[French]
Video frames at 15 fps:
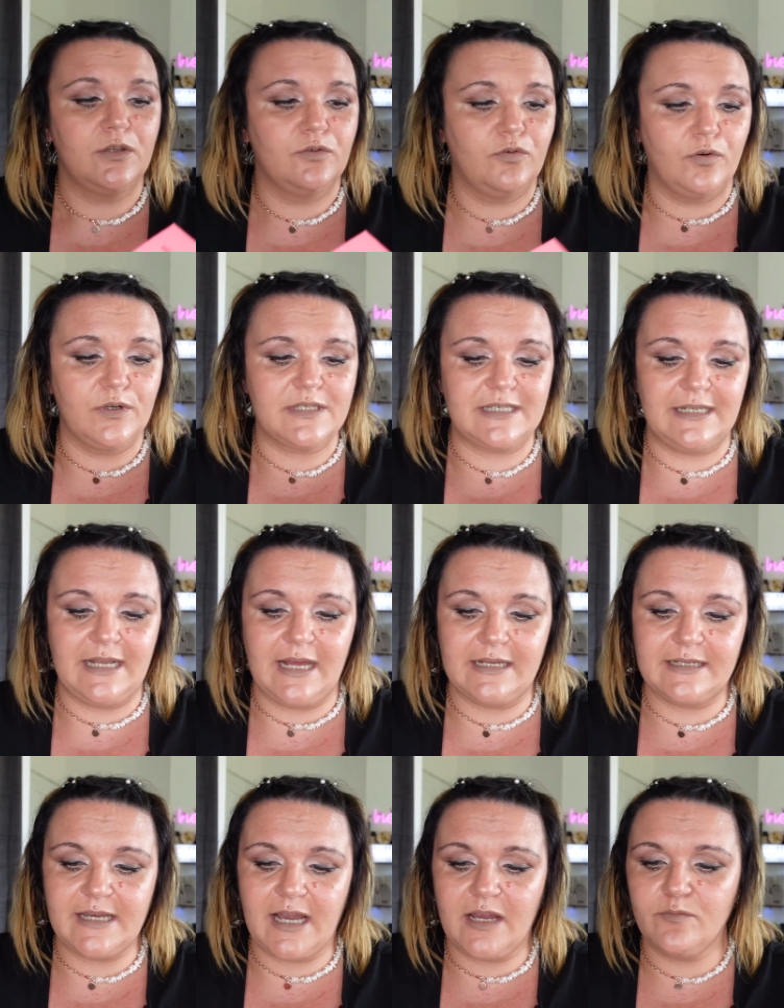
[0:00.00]
Donc, c'est la
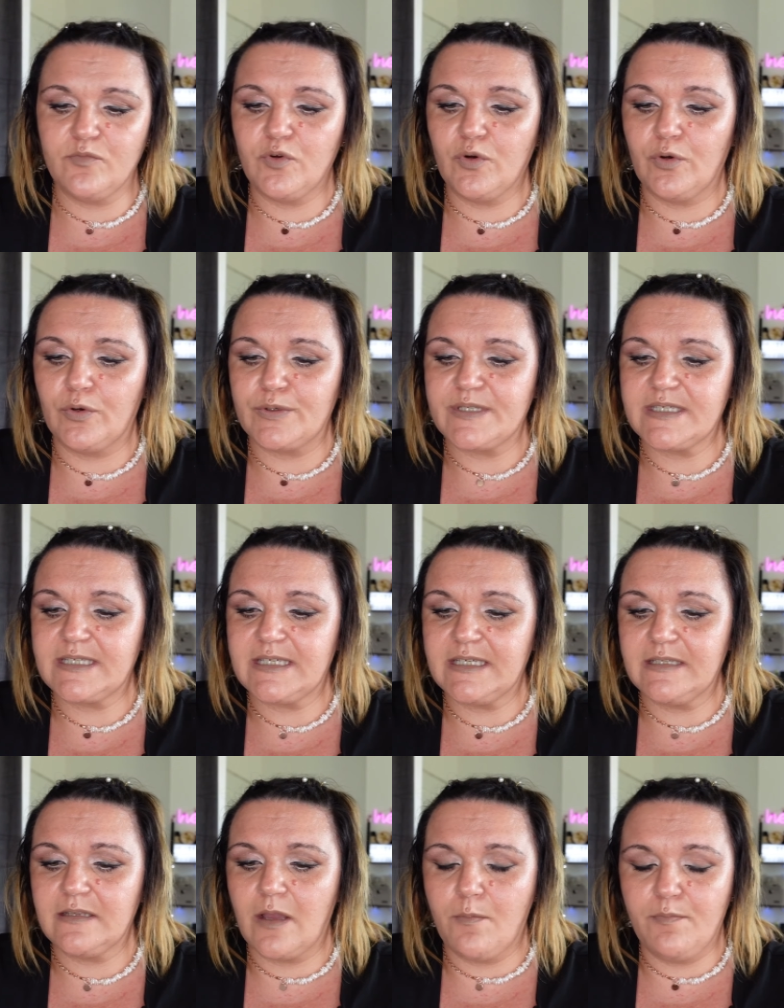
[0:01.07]
gamme
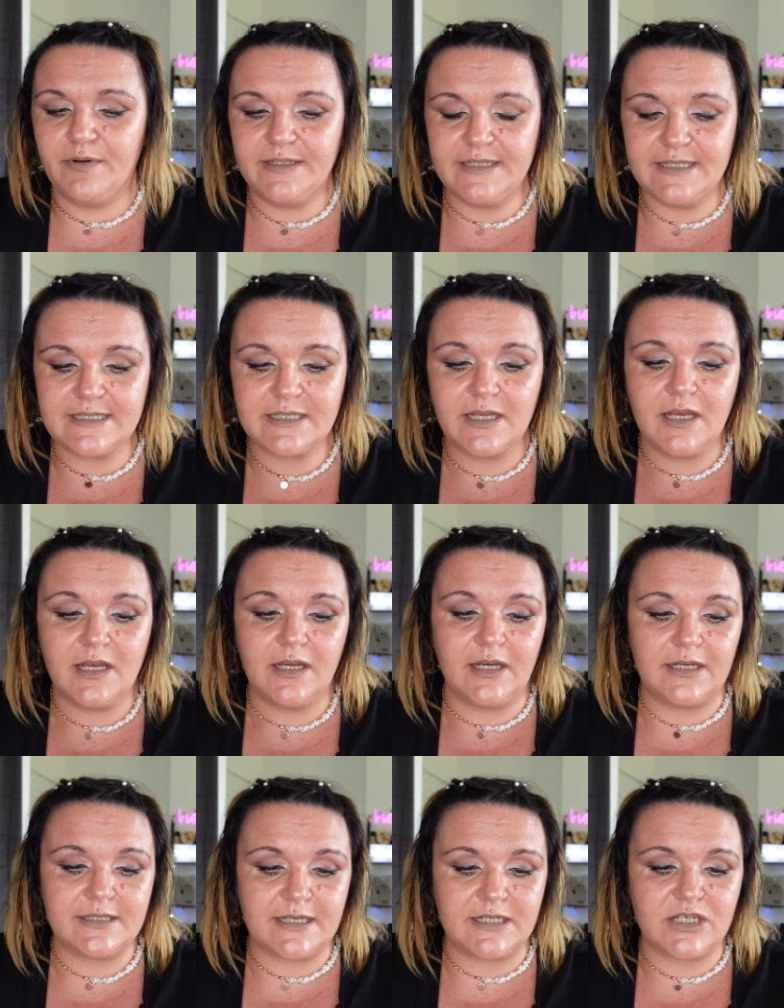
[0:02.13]
Skin Bliss,
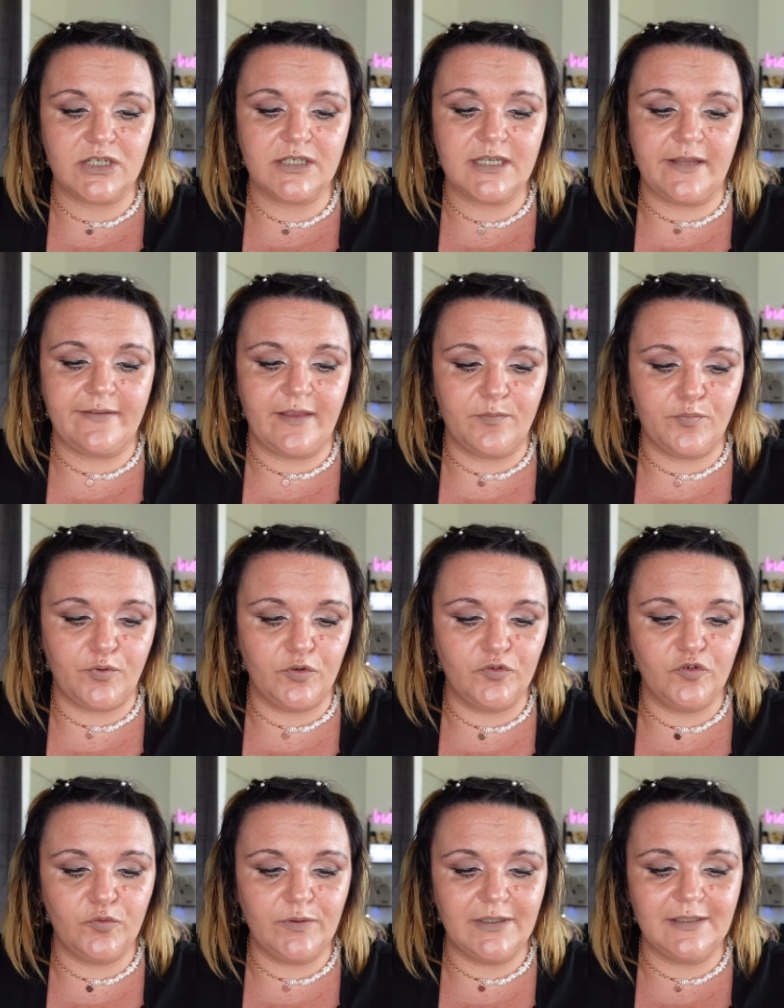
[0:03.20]
en sachant qu'il y a des
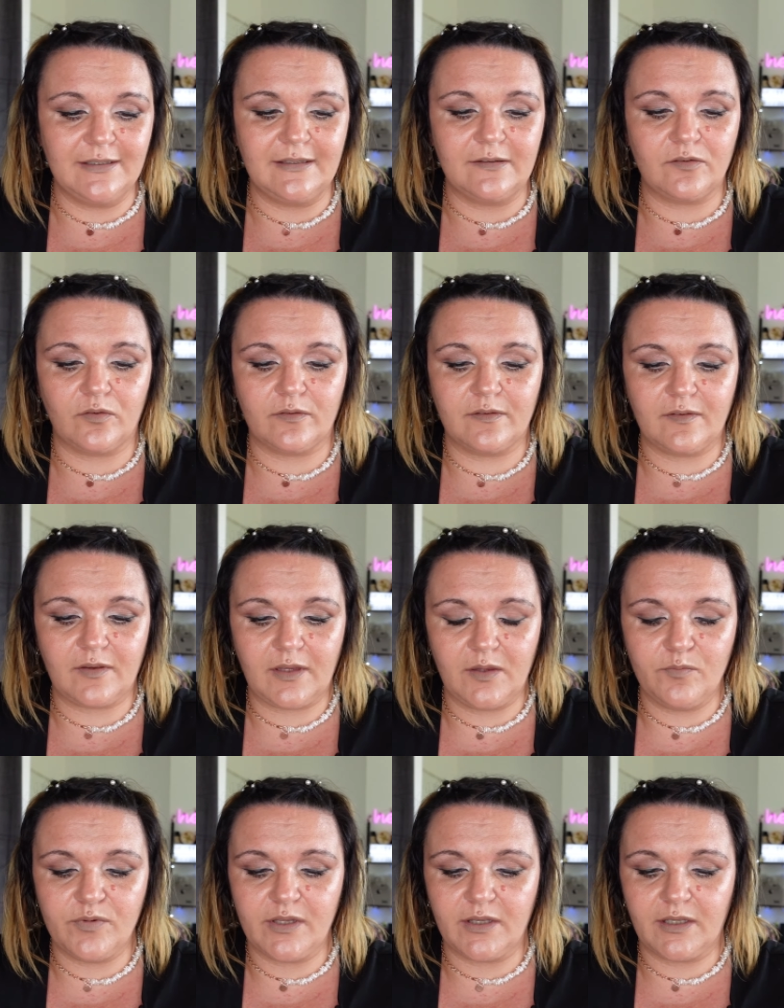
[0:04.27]
produits qui sont très
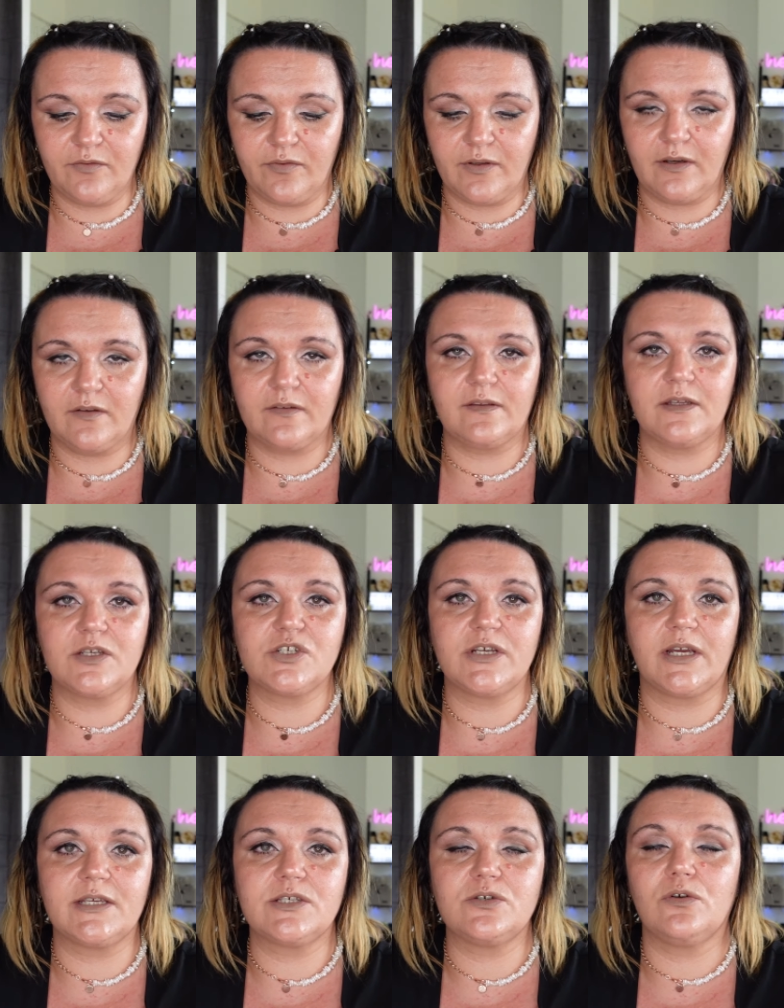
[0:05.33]
bien référencés chez
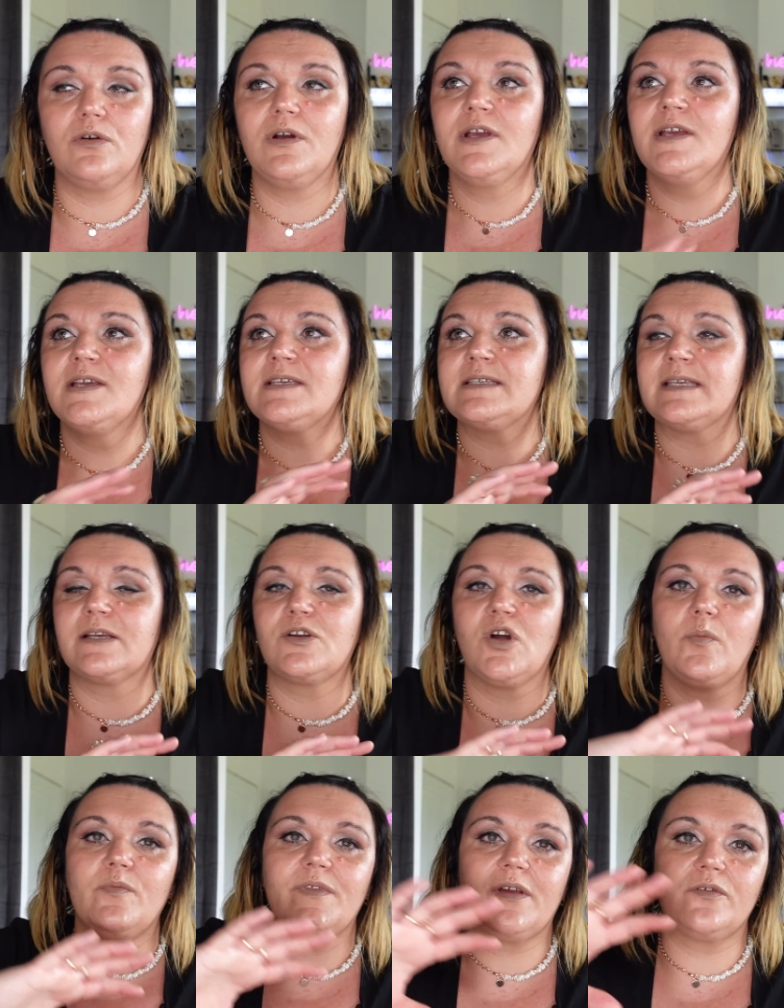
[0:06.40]
Action. C'est
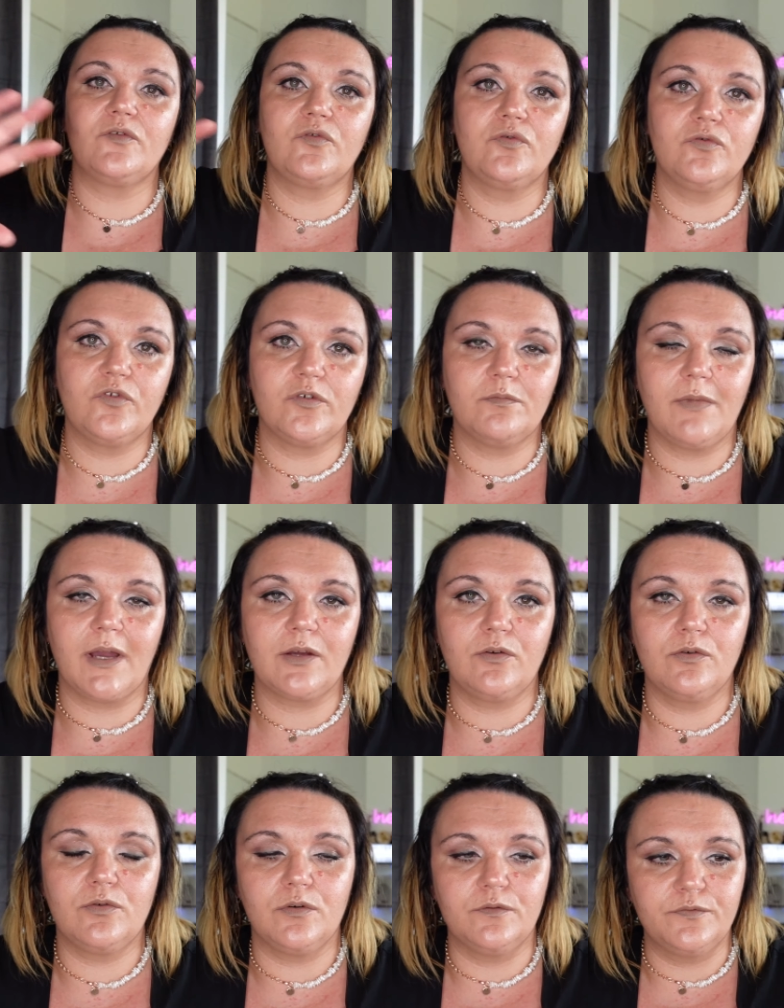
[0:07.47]
comme dans tout marques
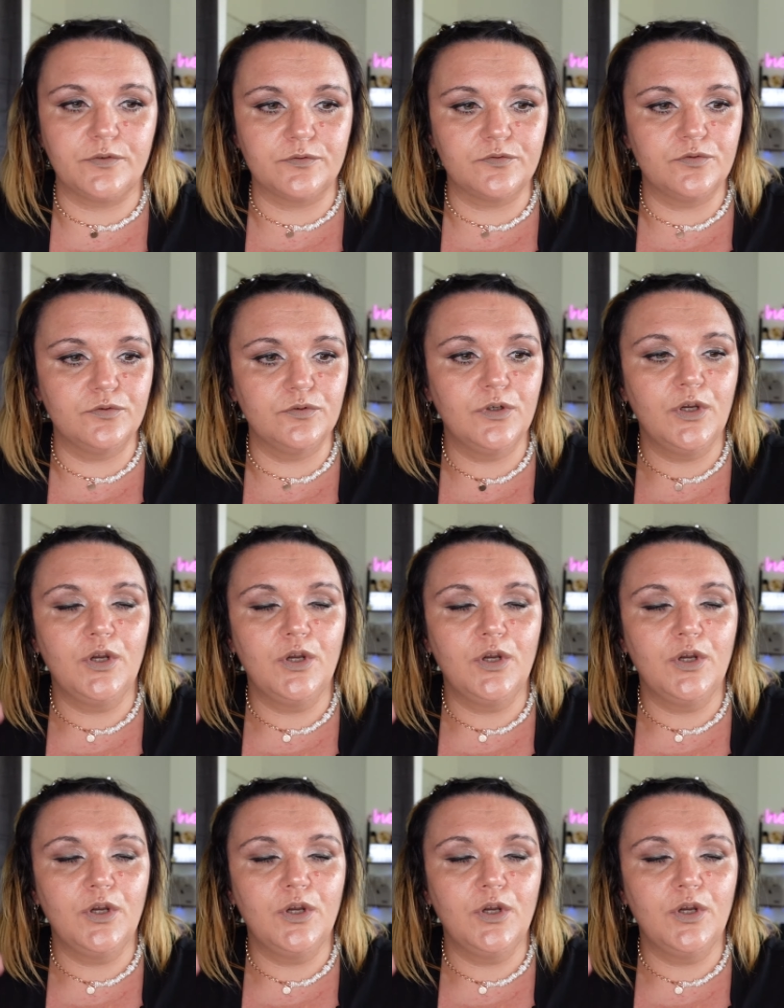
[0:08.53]
confondues.